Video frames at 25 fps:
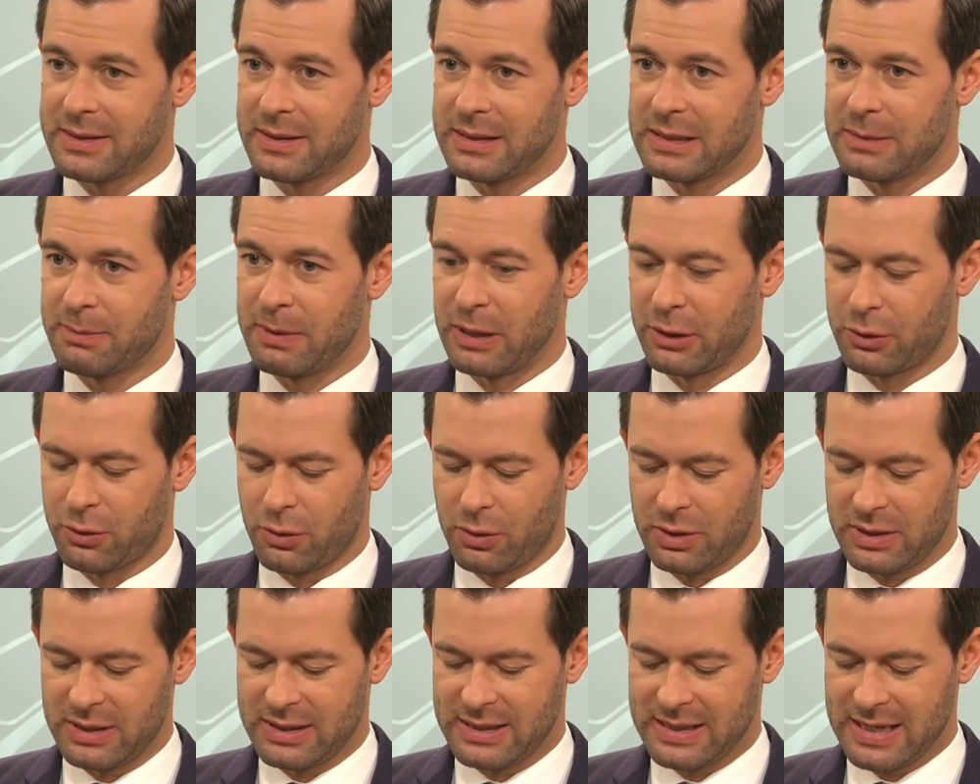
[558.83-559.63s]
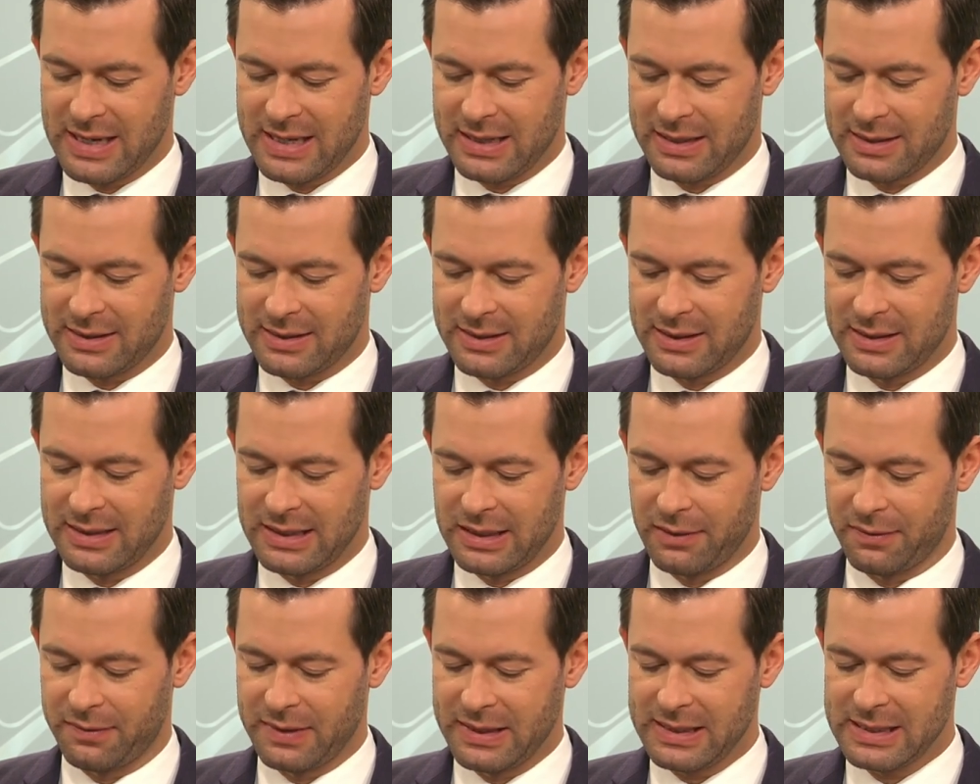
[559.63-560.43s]
der Inspekteur des Heeres, ja die
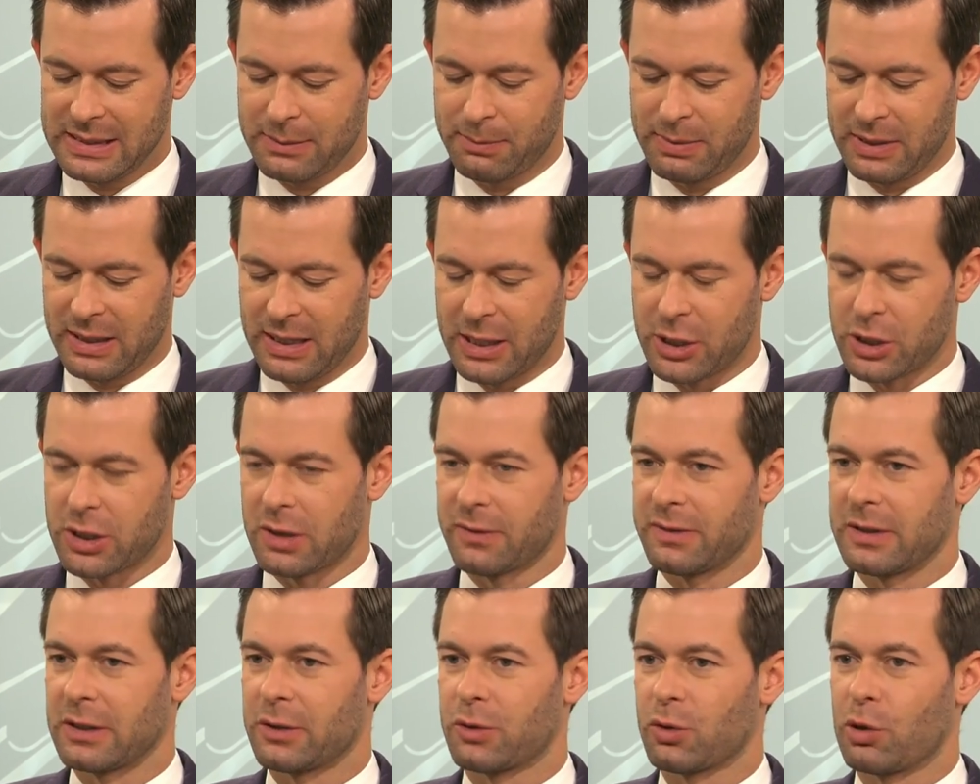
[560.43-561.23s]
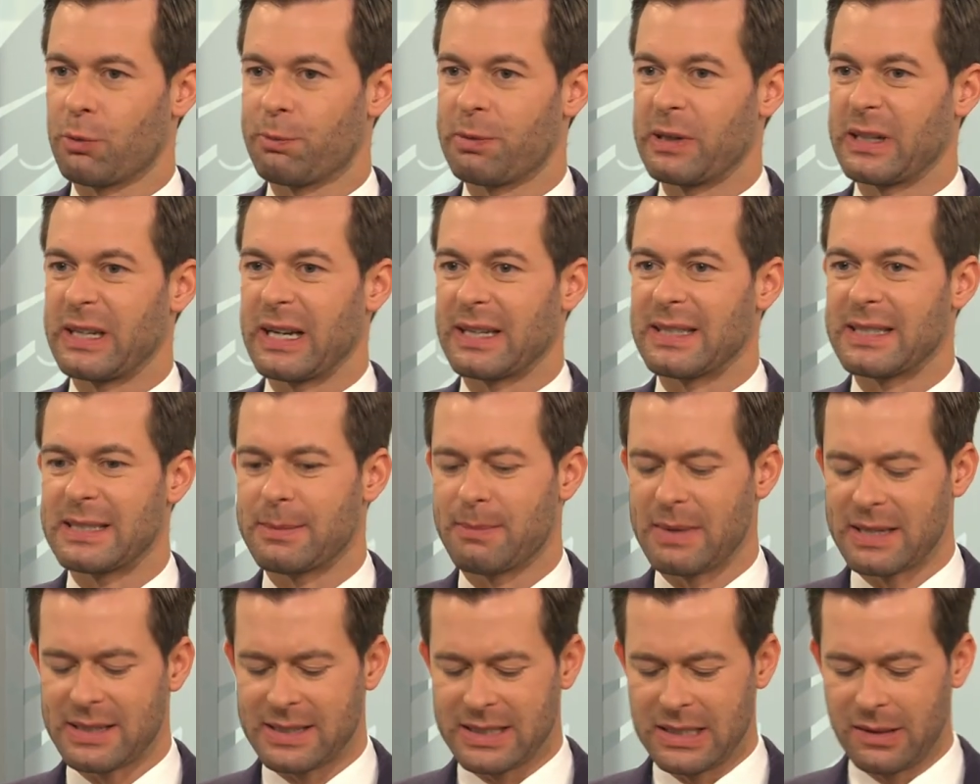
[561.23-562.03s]
Gefechtsbereitschaft der Truppe ganz
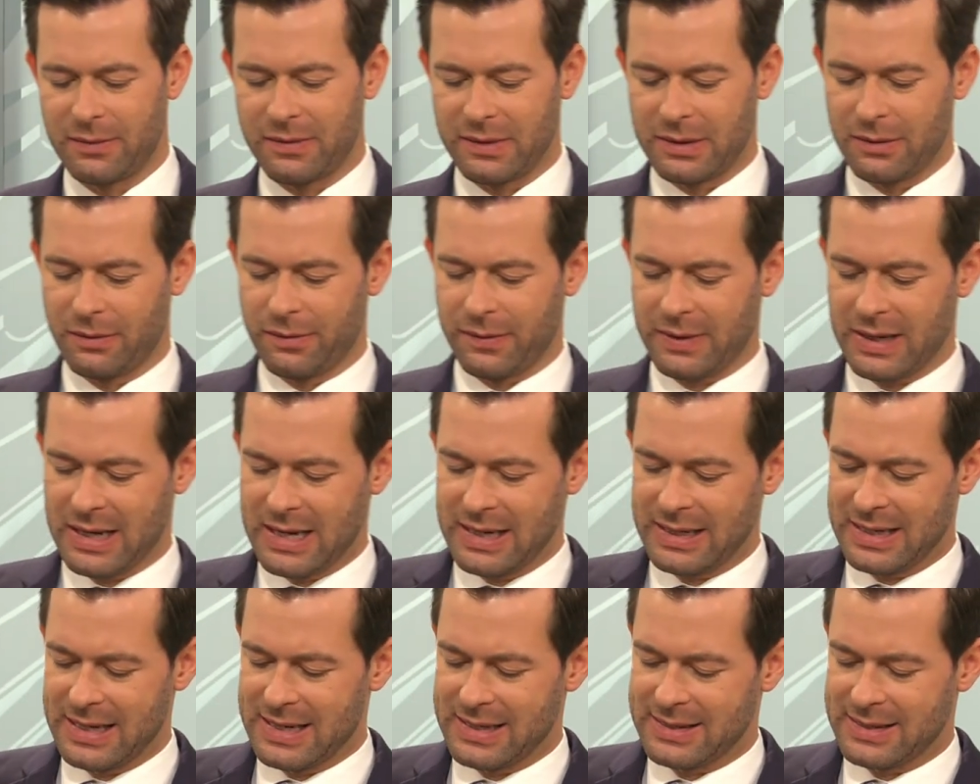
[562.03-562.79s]
massiv in Frage.